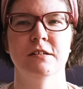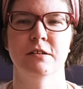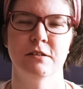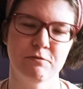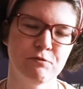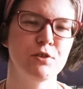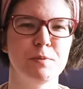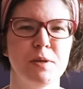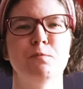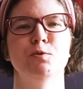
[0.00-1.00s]
w
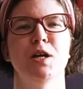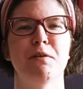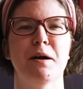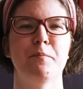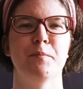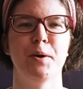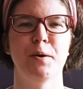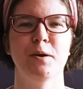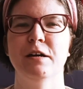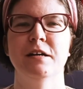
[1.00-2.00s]
sumie musiałam,
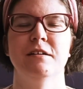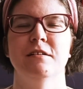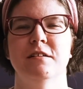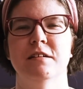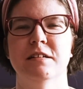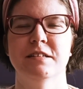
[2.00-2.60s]
bo e,